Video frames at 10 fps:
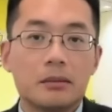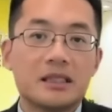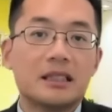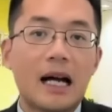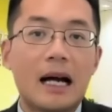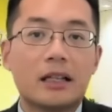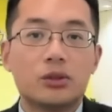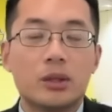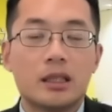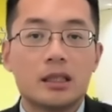那么在
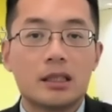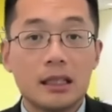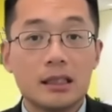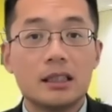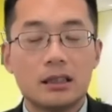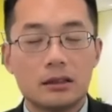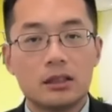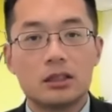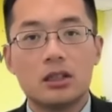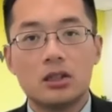大学申
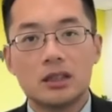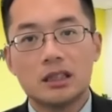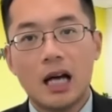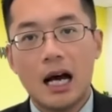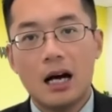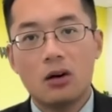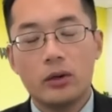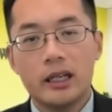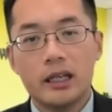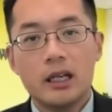请的时候呢，他
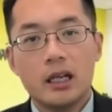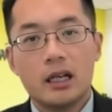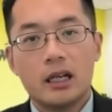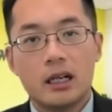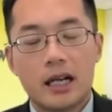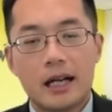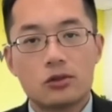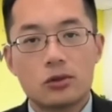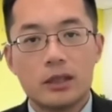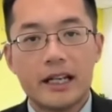会呃
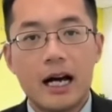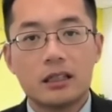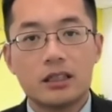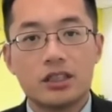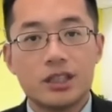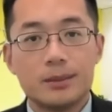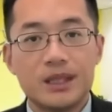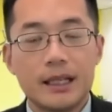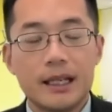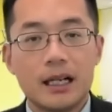看重两个
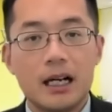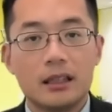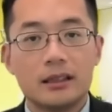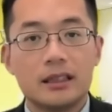GPA 哈，